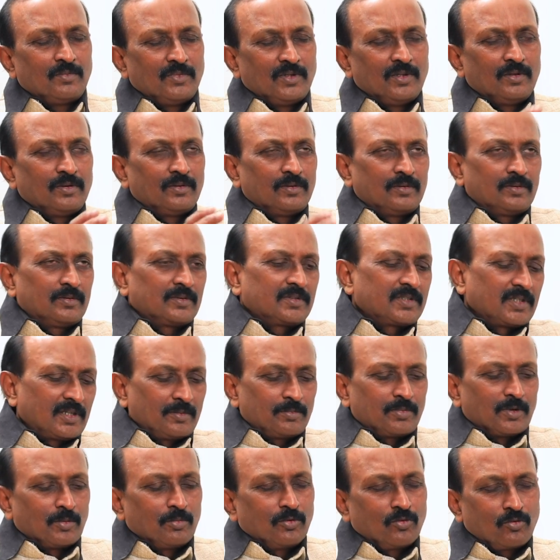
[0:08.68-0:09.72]
మీరు సరే
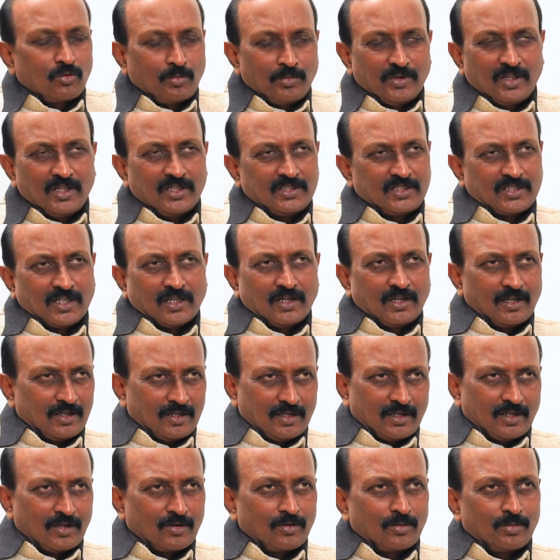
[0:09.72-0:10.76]
ప్రభుత్వం మీద చాలా
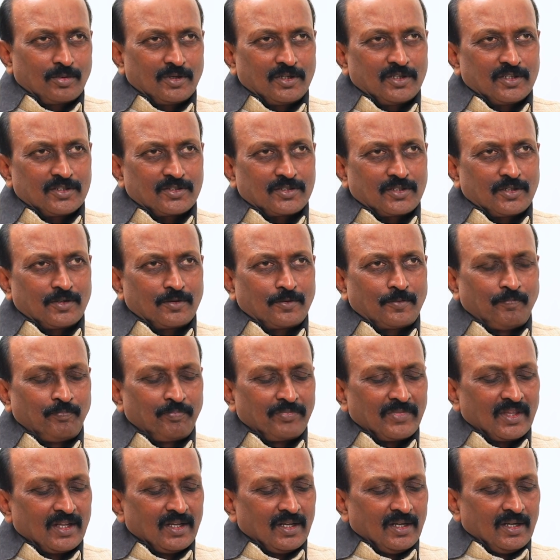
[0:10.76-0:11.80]
ఆరోపణలు చేస్తున్నారు
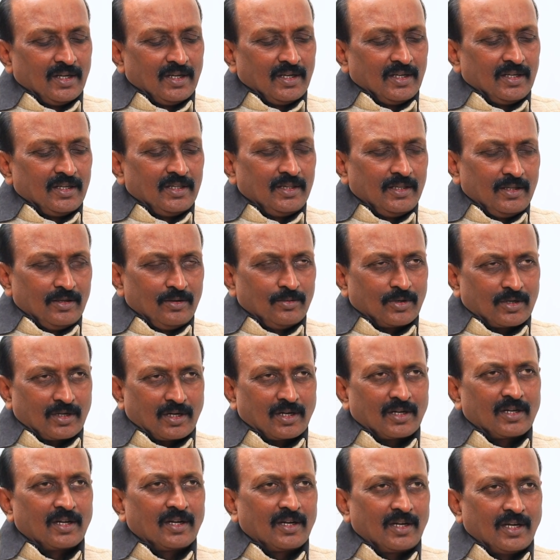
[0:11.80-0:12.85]
ఇది ఒక
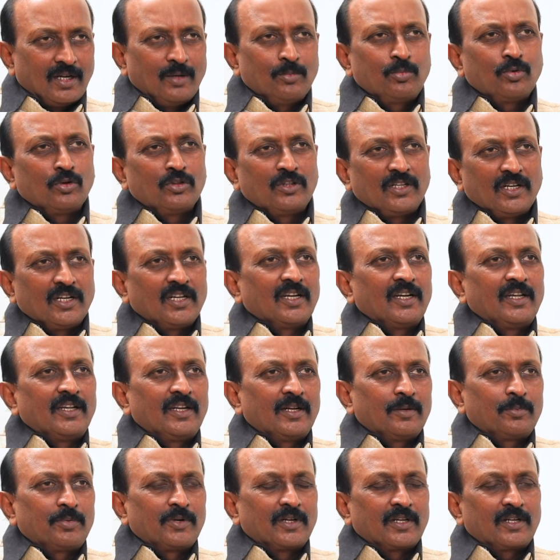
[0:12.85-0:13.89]
రకంగా హైపోతిటికల్
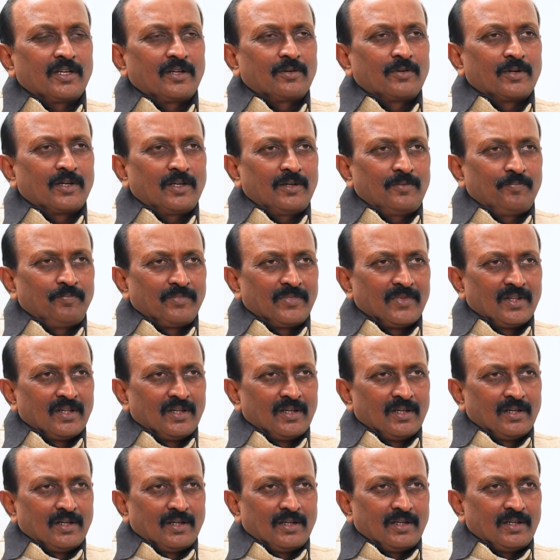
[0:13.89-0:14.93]
అయినప్పటికీ కూడా
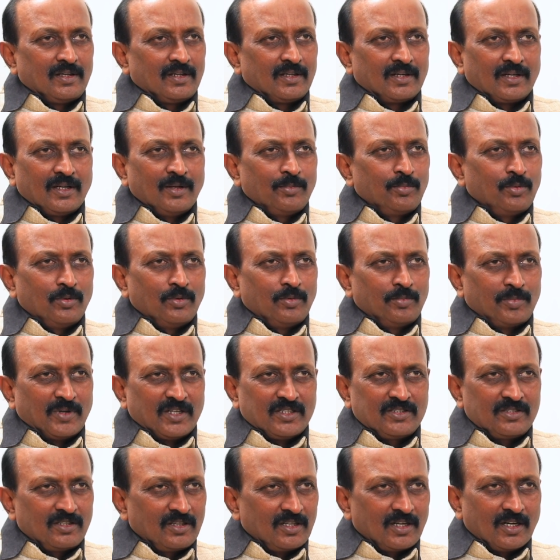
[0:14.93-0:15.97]
రేపు
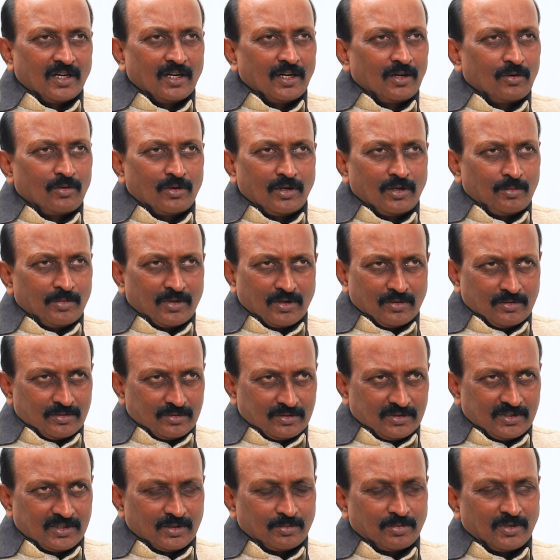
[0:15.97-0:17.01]
పరిస్థితులు ఎలా ఉంటే మనం
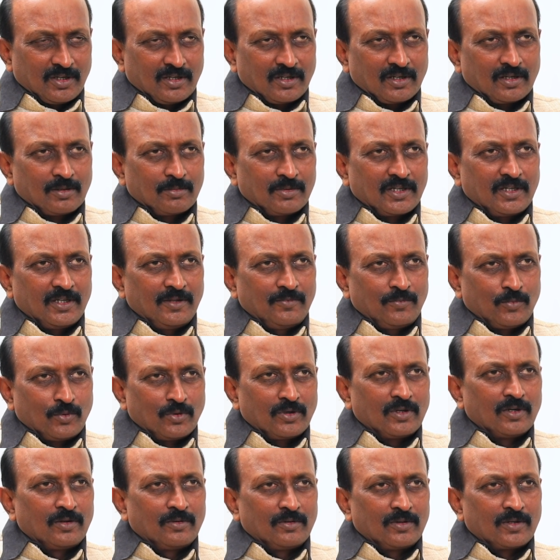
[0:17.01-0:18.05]
చెప్పలేం కాబట్టి
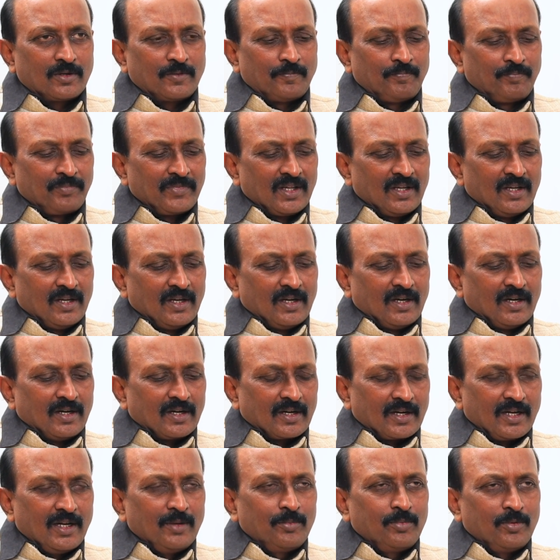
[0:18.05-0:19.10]
ఓటు అడుగుతున్నాం
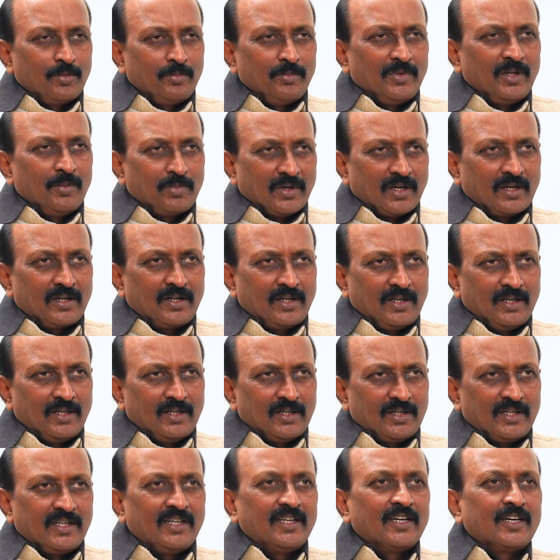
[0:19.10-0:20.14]
రేపు మీ పార్టీ
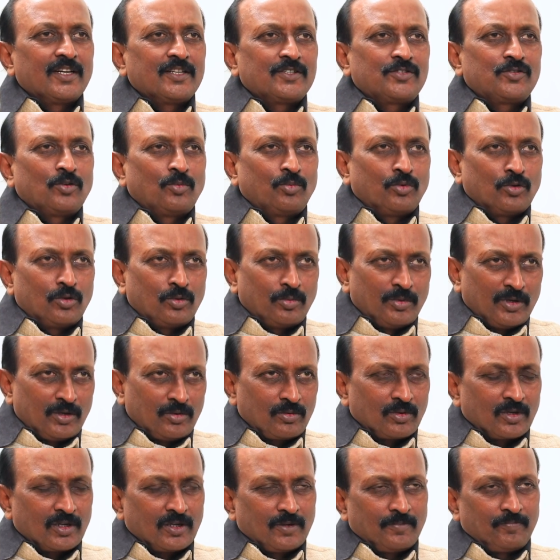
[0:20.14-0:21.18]
టీఆర్ఎస్తో పొత్తు
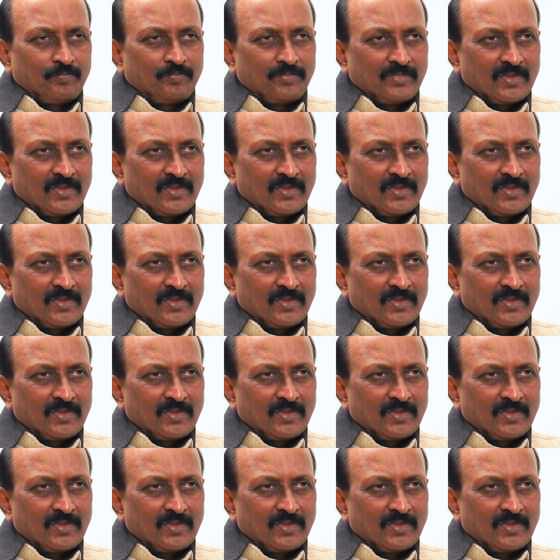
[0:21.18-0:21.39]
పెట్టుకున్నా